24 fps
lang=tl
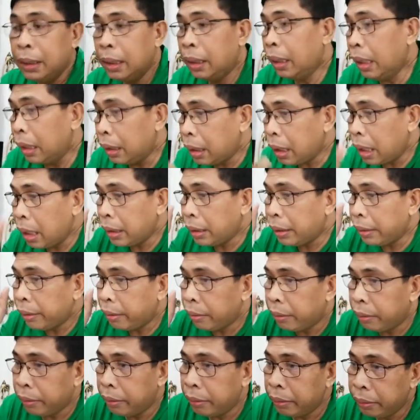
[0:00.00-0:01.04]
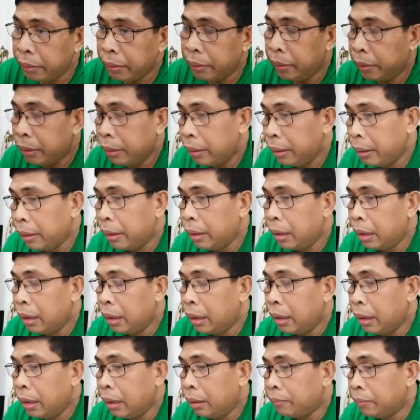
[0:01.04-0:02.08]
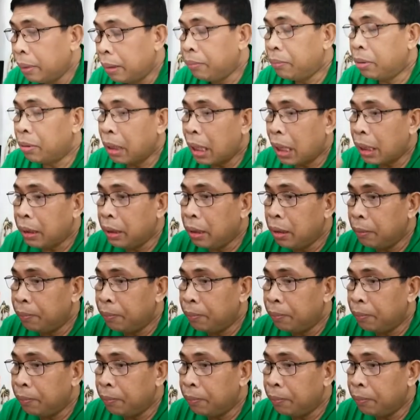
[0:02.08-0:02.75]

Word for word: Hindi yung paboran